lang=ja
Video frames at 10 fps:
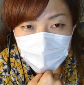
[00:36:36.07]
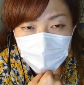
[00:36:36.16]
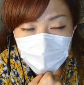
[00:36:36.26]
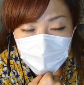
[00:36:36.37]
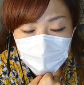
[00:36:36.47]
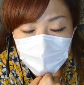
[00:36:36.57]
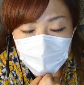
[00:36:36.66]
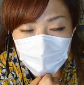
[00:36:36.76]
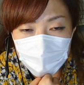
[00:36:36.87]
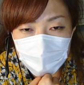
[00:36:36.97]
う
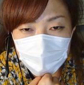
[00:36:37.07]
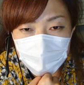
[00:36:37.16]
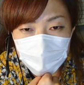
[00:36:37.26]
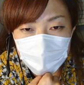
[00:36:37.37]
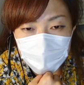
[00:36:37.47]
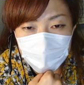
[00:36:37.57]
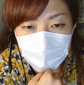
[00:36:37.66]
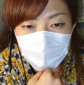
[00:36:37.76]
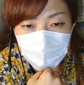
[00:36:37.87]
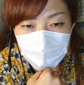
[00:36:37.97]
ん
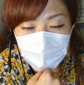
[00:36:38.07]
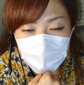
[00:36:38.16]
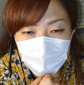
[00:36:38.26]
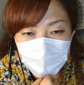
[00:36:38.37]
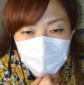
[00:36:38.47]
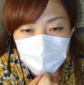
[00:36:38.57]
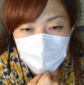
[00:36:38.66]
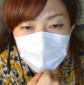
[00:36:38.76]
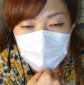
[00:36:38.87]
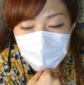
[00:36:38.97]
しかも
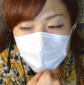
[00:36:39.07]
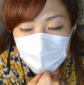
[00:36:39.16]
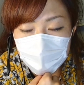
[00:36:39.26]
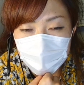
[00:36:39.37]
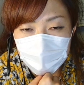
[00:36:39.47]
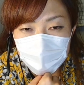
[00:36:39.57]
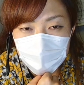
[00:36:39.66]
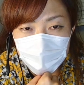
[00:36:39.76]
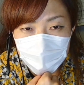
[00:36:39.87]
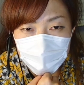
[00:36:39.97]
ね奇跡的に
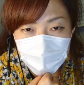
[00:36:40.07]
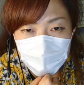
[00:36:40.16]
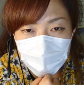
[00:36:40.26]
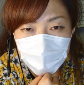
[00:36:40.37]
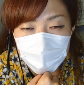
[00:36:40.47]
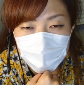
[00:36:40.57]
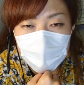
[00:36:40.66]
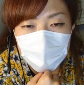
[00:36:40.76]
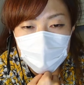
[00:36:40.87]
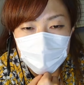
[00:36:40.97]
その布も手
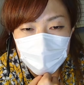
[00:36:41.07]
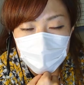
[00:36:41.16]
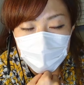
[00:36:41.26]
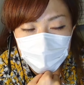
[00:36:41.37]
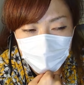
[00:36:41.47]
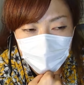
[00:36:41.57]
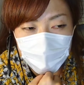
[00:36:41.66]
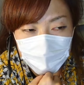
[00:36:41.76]
に入ったって